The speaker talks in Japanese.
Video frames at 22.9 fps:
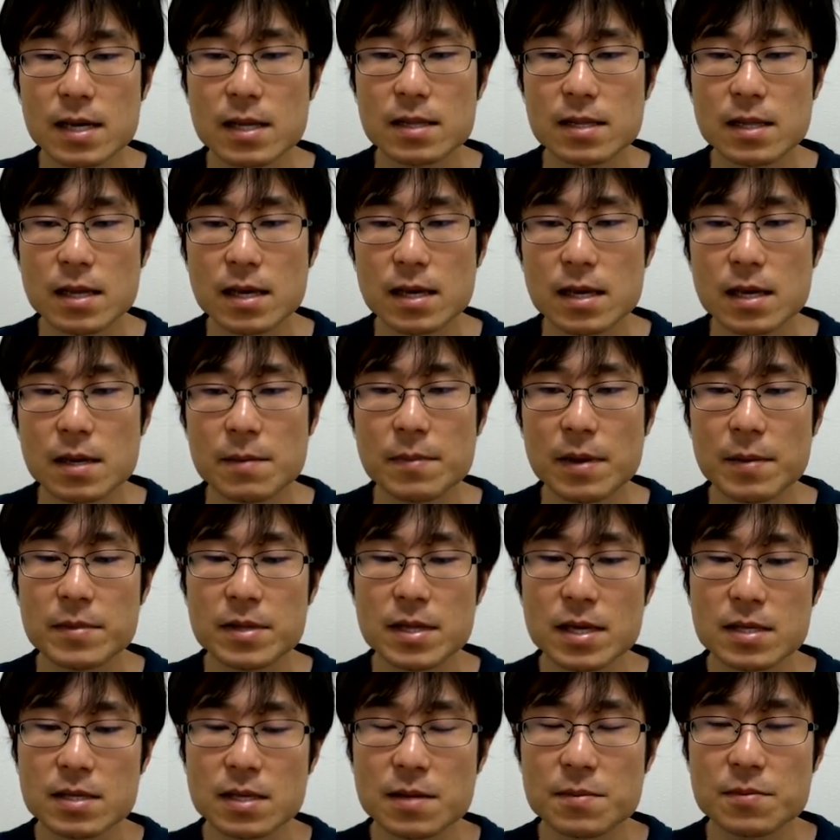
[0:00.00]
で、まあ、
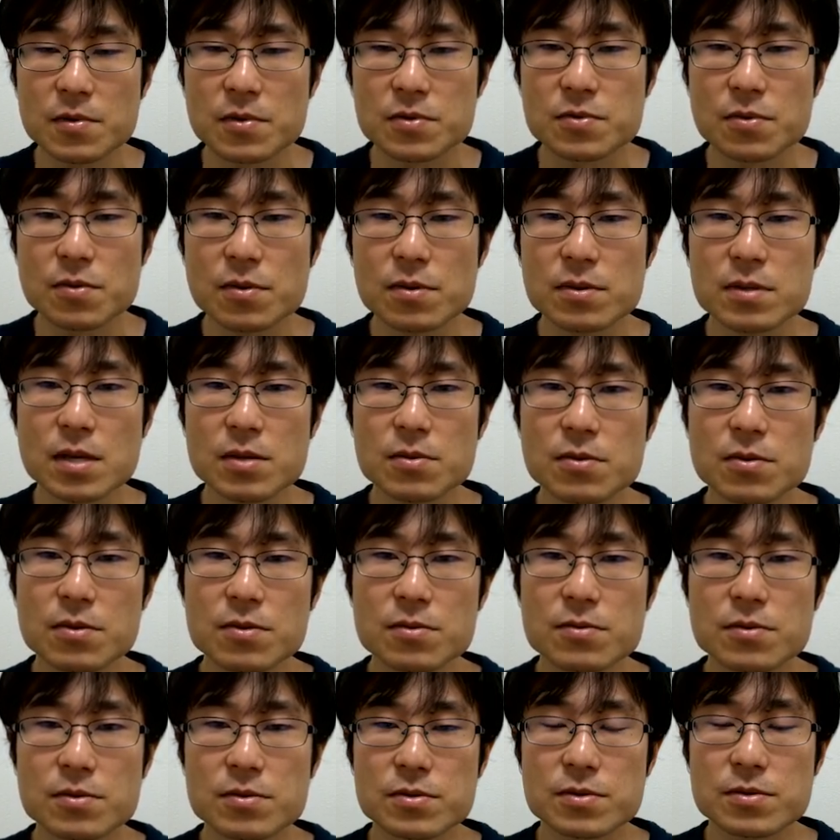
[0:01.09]
皆さんもそういった努
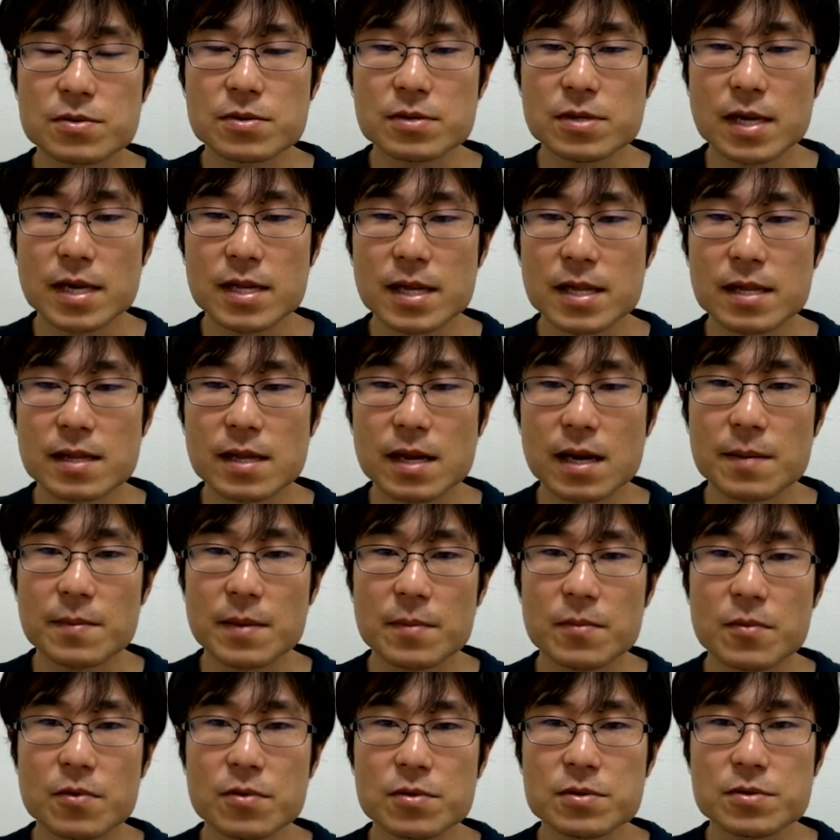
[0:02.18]
力をするぐらいだったら、まあ、
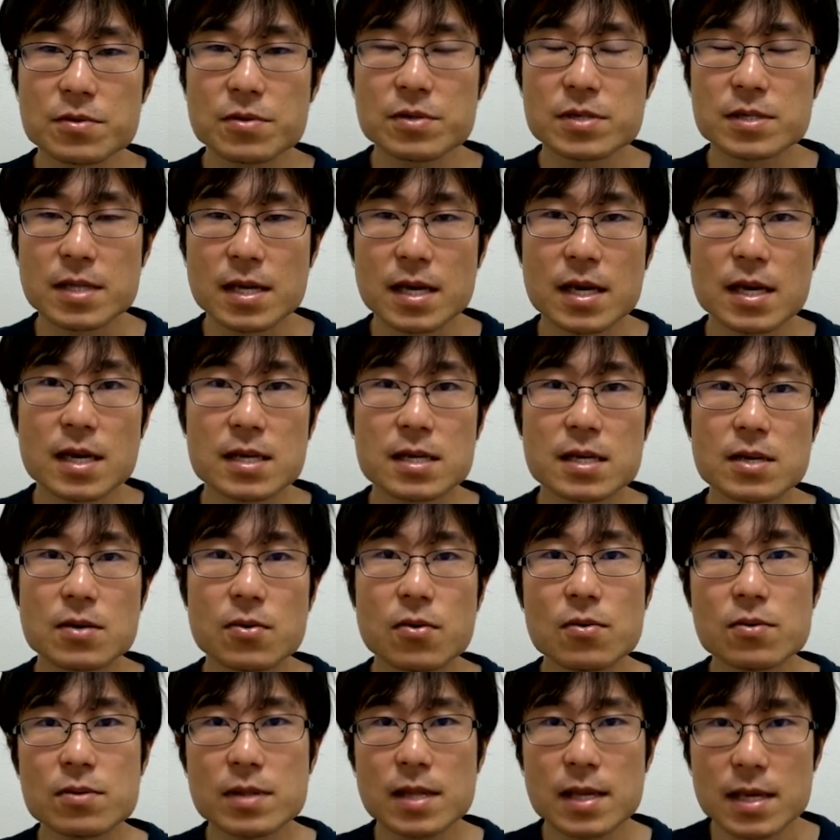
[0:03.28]
もう少しね基
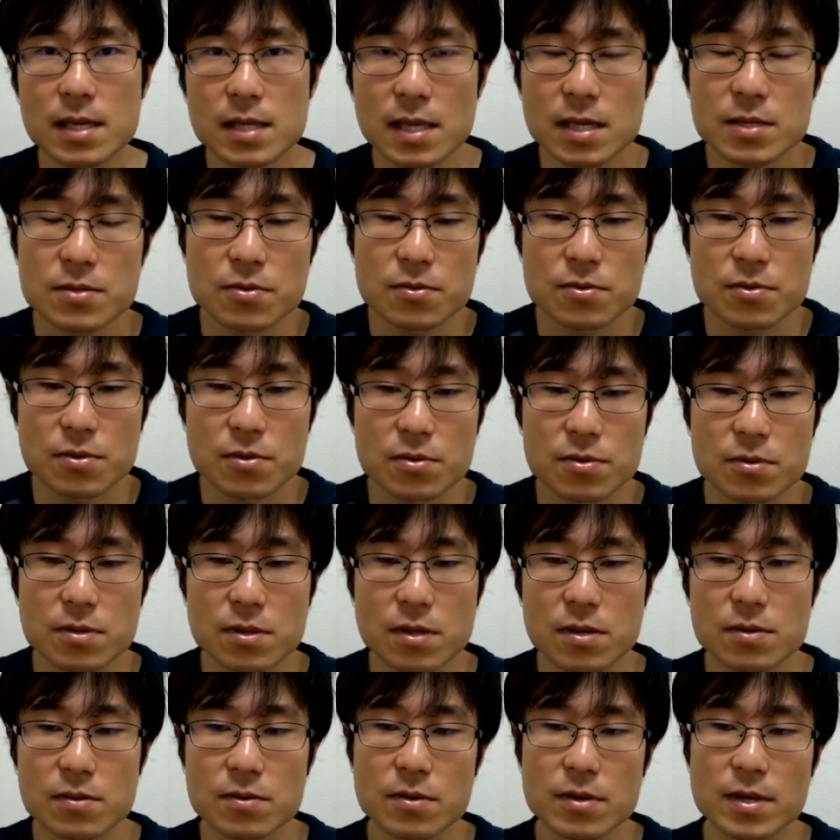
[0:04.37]
本的な速読っていうのを